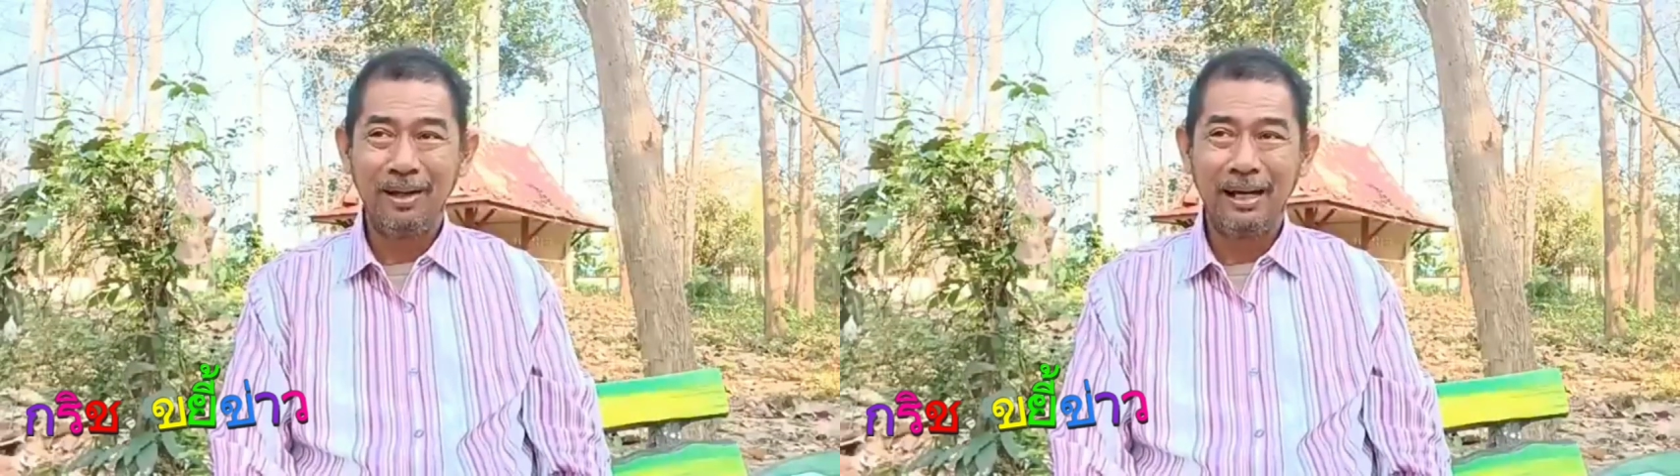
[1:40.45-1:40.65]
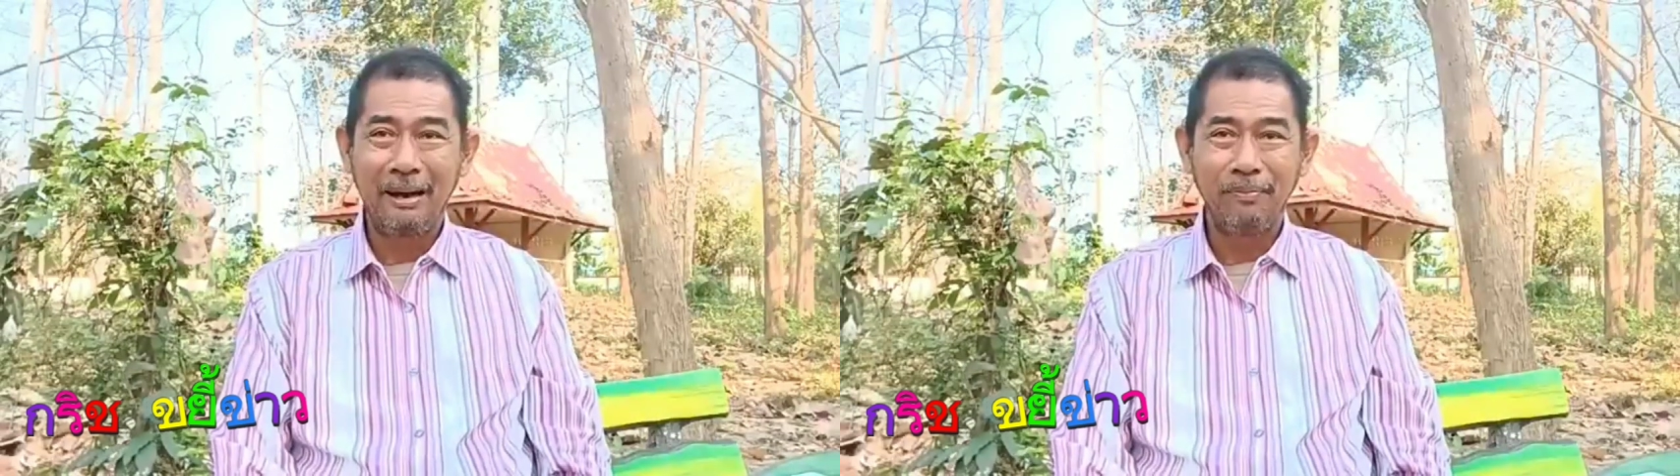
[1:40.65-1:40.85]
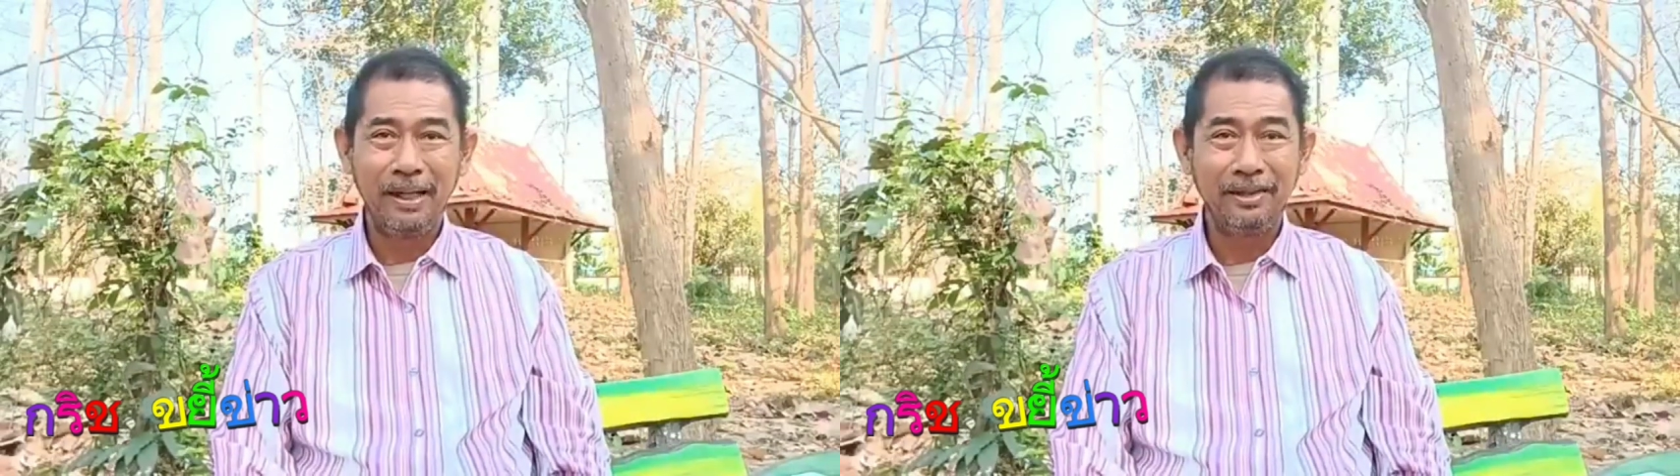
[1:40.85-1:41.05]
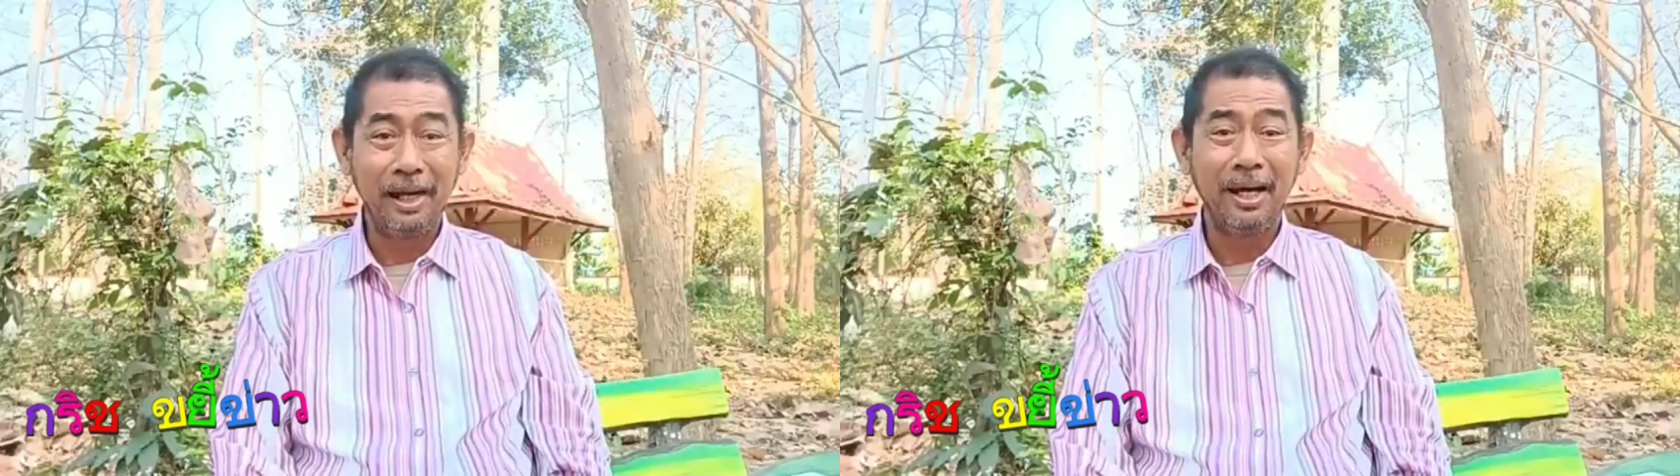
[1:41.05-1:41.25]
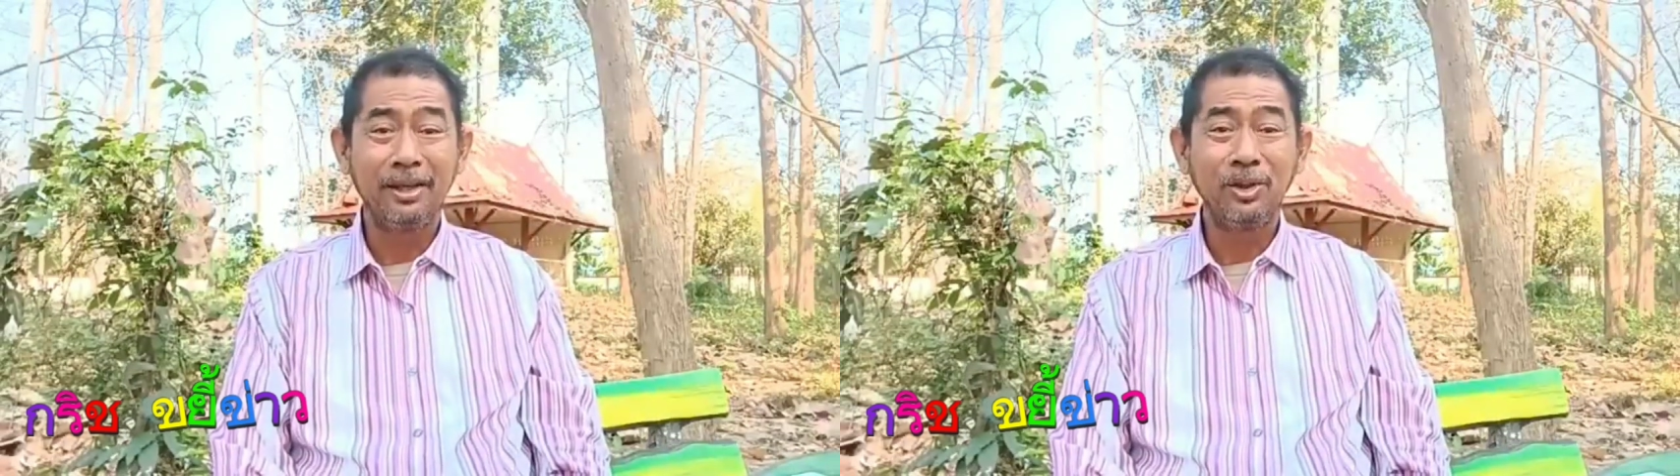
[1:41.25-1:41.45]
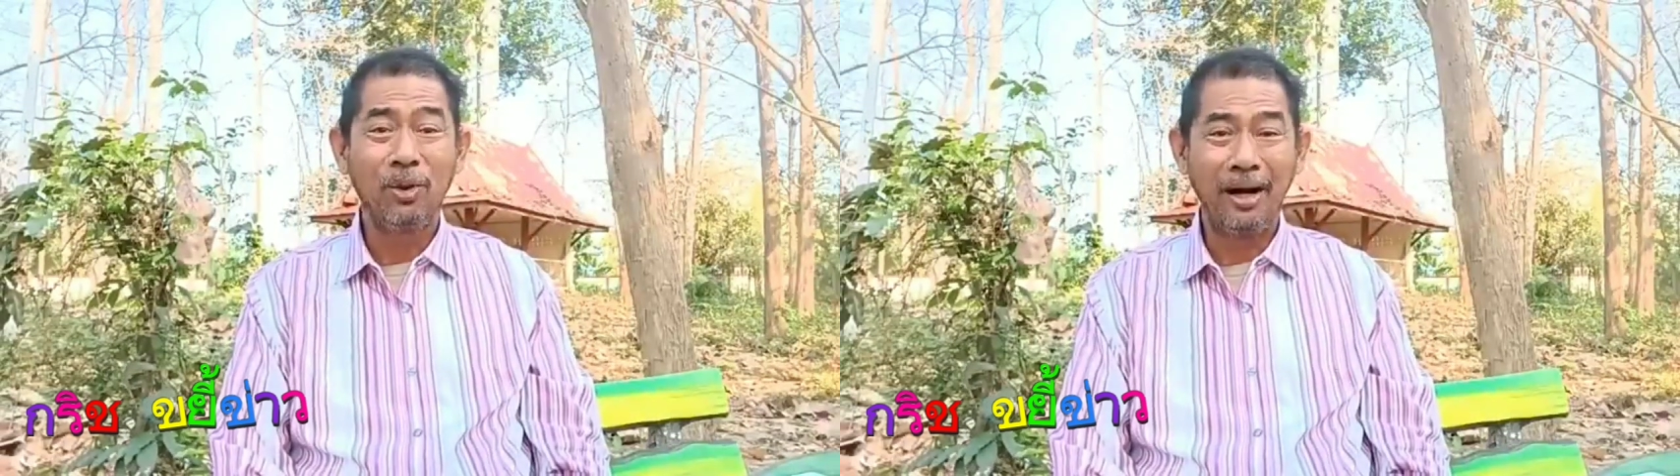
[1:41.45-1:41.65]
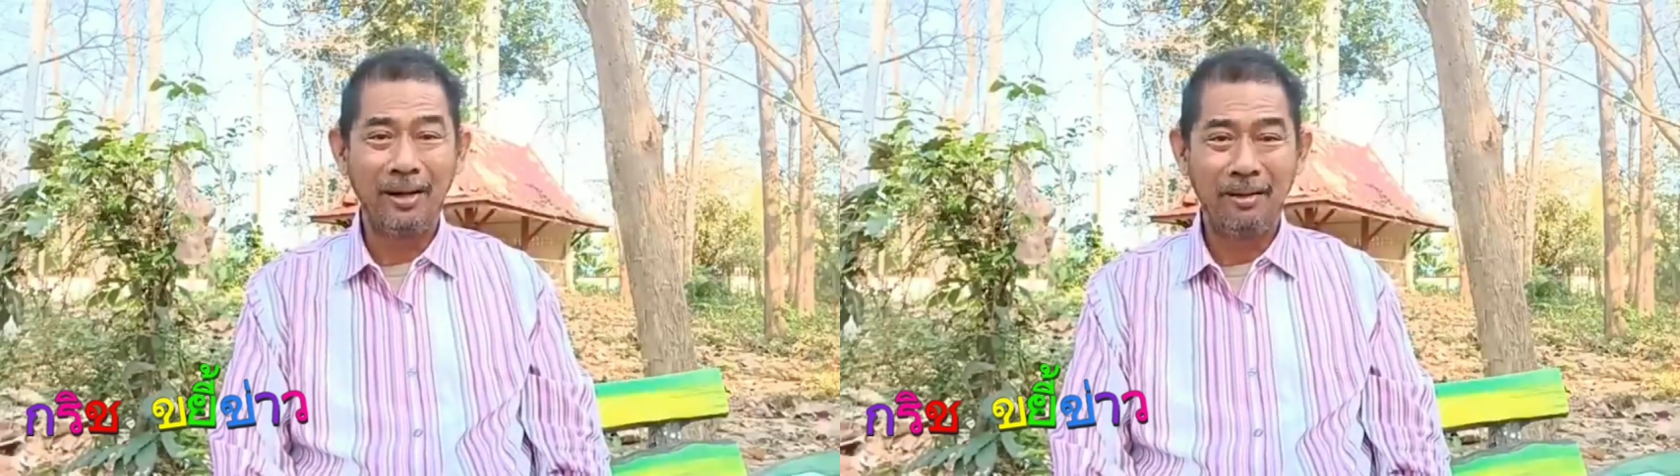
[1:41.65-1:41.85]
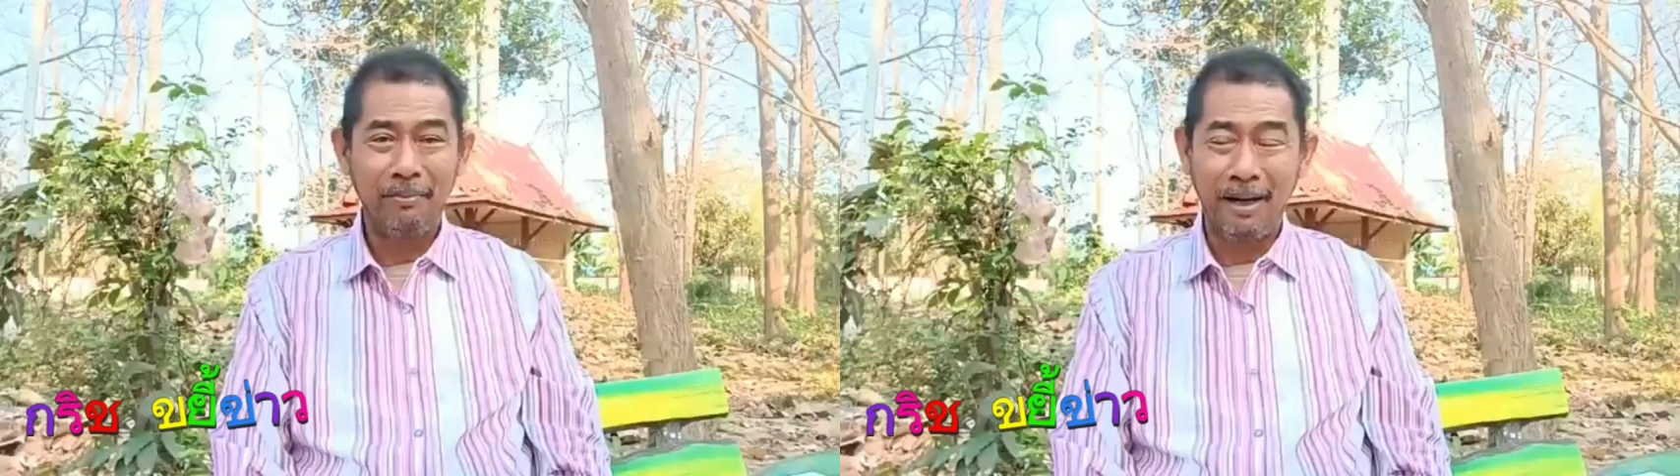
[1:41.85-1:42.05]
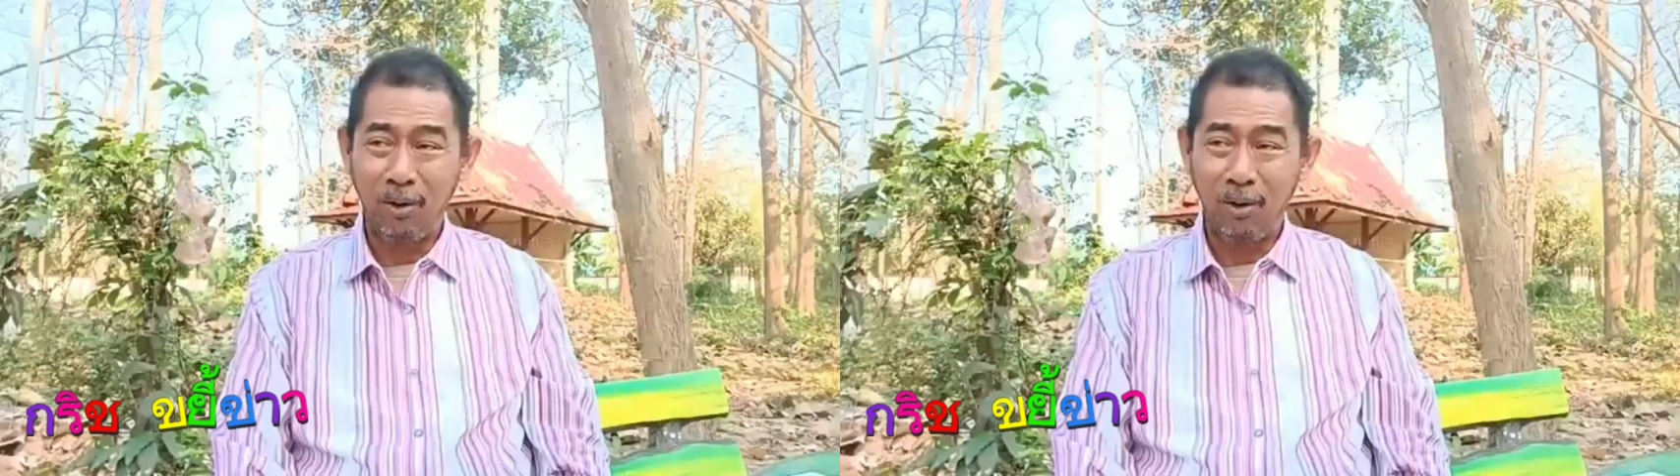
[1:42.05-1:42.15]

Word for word: นะครับที่เสนอตัวมา